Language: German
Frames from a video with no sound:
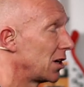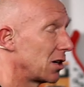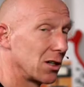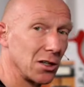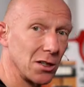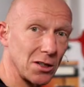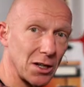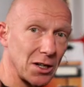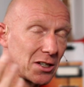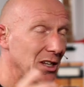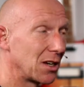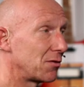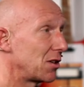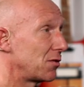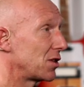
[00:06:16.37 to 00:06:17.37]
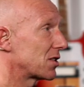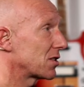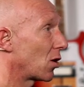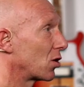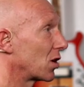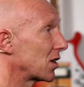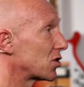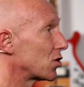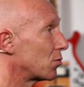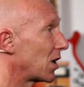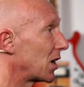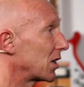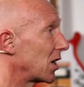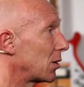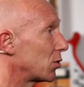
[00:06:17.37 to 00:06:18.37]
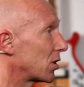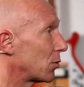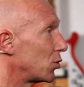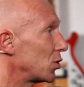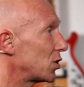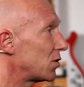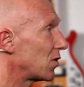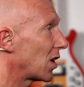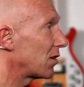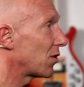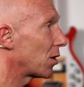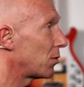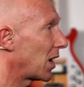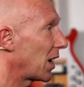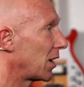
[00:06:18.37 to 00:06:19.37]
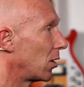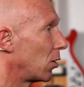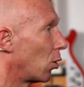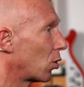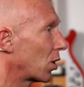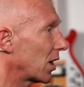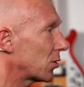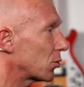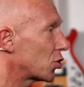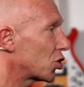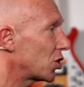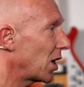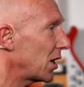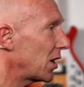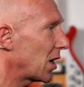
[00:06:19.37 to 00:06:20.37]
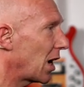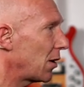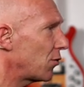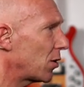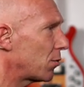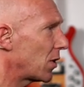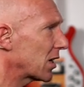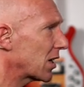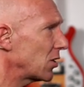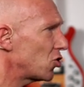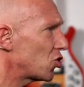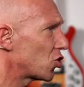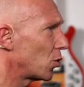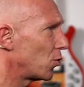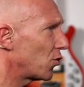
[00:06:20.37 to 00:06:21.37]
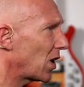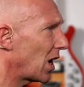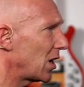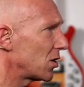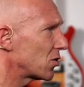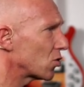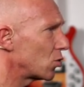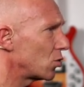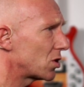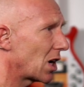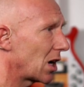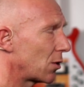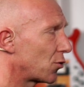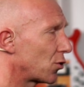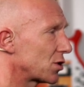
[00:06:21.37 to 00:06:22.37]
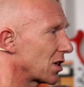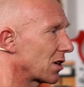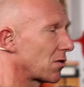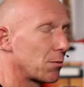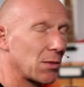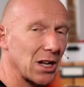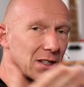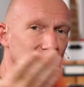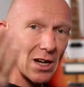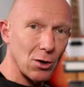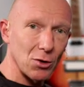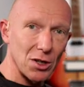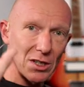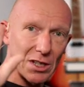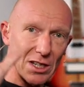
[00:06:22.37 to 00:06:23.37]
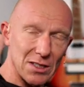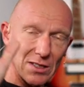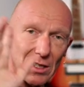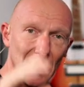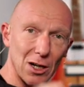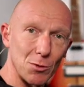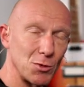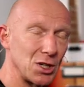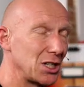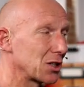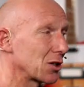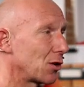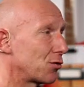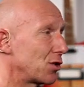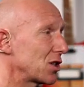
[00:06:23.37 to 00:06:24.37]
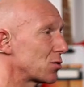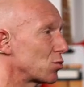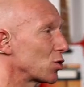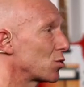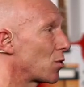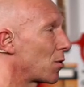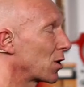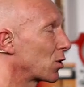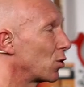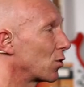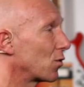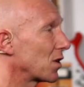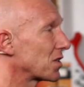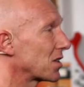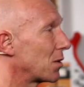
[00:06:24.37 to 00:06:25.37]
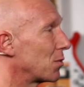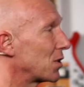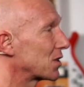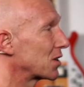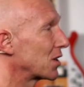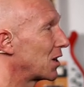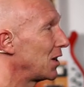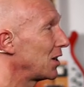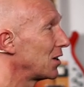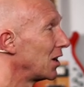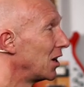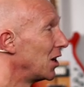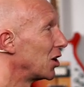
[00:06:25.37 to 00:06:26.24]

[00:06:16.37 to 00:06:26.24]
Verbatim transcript: Äh, in deiner DRW wird es auch einen ganz normalen geben. Und da benutzen wir einfach mal einen Low Cut und schneiden einfach mal ganz stumpf alles unterhalb von, sagen wir mal, 300 Hertz. Nagel mich nicht drauf fest, muss man mal gucken, was da am besten klingt.